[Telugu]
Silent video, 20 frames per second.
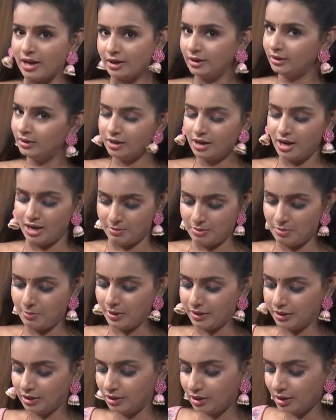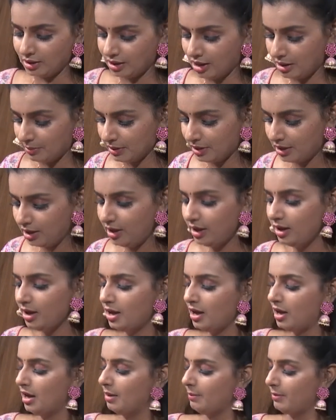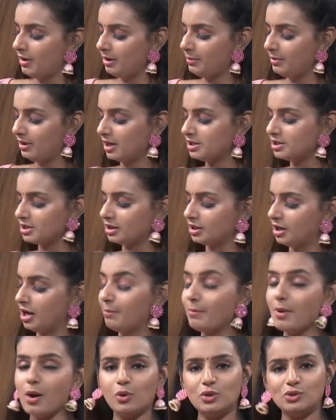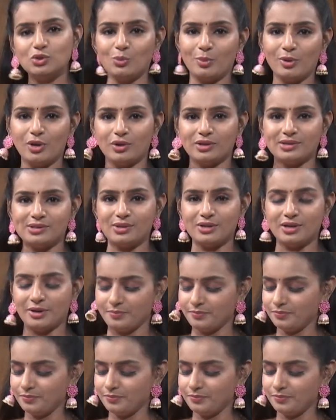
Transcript: డైరెక్ట్గా ఏమీ పెట్టట్లేదు కాబట్టి మనం ఇలా చక్కగా మౌల్డ్స్ ఉపయోగిస్తున్నాం